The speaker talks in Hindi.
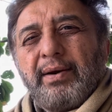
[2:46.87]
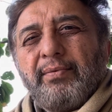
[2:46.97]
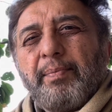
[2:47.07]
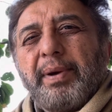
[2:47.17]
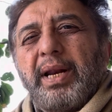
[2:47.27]

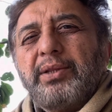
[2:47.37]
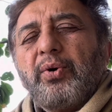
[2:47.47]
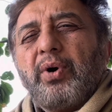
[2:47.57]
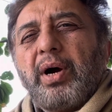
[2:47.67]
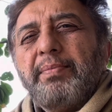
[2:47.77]
वो पहले
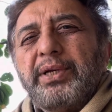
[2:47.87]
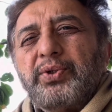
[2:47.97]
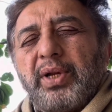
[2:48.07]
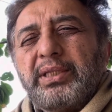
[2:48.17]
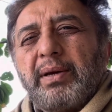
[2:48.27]
तो हमने
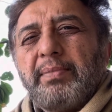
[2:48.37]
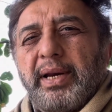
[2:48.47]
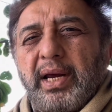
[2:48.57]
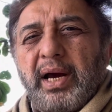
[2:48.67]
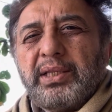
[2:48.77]
सुना था
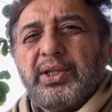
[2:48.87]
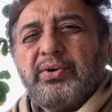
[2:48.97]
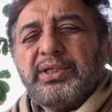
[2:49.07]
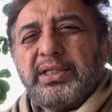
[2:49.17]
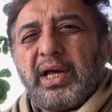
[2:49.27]
मरा हाथी
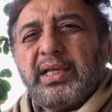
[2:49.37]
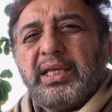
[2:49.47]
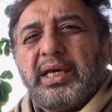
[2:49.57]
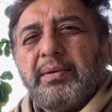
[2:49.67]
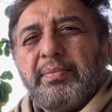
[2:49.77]
और जिंदा
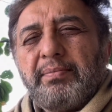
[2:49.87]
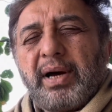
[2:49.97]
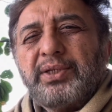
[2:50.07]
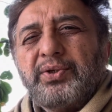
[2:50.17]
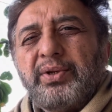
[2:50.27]
हाथी की
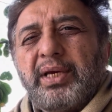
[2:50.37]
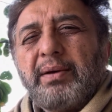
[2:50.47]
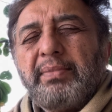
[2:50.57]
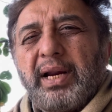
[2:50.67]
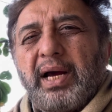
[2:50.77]
माँ समझी कि
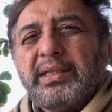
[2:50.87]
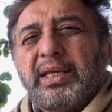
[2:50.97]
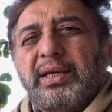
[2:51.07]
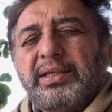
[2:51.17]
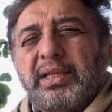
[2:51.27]
मरा
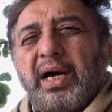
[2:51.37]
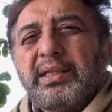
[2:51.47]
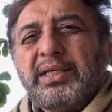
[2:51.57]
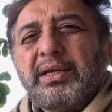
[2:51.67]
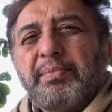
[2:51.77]
हाथी जिंदा
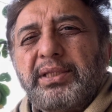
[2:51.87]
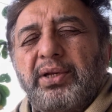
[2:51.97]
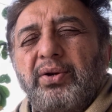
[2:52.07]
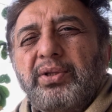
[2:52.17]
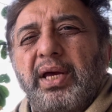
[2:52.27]
हाथी से
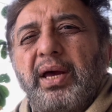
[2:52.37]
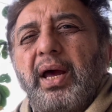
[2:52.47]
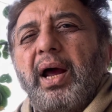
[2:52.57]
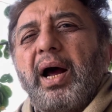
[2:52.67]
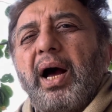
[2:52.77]
बेहतर होता है
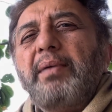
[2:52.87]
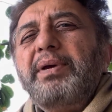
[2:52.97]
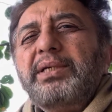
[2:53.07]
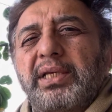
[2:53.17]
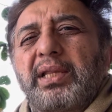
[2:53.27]
अब
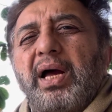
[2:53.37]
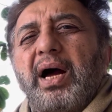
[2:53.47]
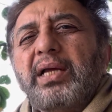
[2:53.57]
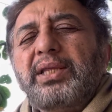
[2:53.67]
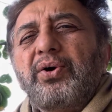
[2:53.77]
ये जिंदा
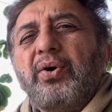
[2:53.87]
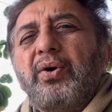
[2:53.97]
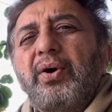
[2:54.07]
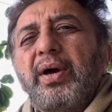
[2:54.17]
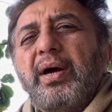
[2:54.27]
हाथी
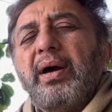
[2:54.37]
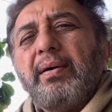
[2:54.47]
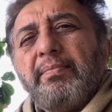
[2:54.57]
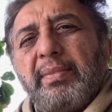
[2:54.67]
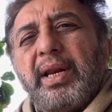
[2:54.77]
को
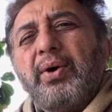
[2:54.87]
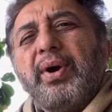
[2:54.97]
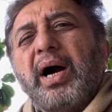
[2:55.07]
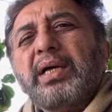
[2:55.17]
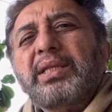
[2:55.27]
मरे
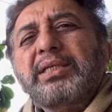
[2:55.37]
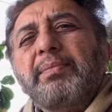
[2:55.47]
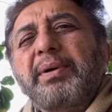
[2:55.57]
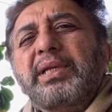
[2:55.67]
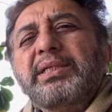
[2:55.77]
हुए हाथी से
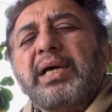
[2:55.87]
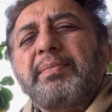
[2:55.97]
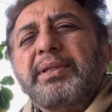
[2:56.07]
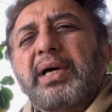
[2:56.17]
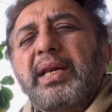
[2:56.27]
बेहतर
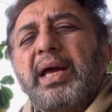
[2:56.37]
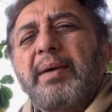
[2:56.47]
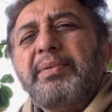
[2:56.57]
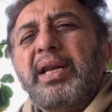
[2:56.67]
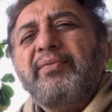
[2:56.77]
साबित करके
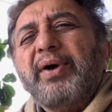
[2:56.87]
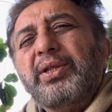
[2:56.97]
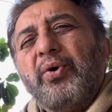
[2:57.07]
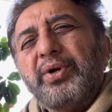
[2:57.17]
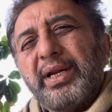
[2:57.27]
अपने लिए
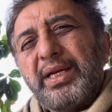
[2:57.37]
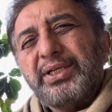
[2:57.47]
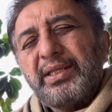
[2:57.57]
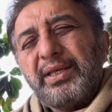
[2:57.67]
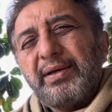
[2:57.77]
फ़ायदा उठाना
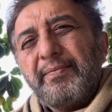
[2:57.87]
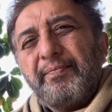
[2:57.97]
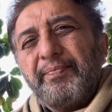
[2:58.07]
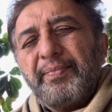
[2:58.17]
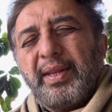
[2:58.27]
चाहते हैं
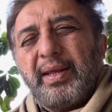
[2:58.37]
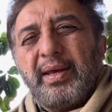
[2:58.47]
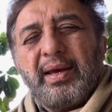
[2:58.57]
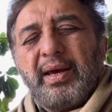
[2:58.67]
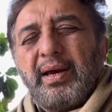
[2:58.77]

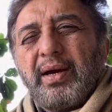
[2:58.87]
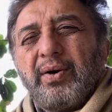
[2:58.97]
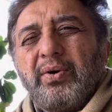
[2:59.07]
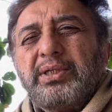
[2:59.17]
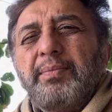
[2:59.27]

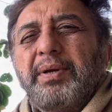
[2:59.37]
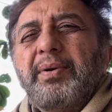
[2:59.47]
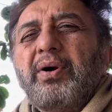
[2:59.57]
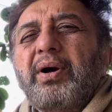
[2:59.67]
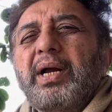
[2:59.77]
गौर साहब ये
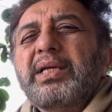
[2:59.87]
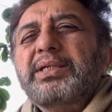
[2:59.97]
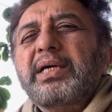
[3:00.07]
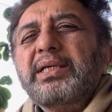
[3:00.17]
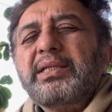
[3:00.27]
बिल्कुल गलत
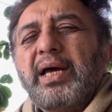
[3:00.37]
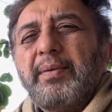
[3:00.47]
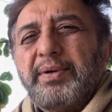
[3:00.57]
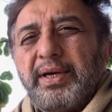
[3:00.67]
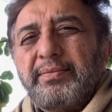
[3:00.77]
सियासत है
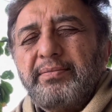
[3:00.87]
आपकी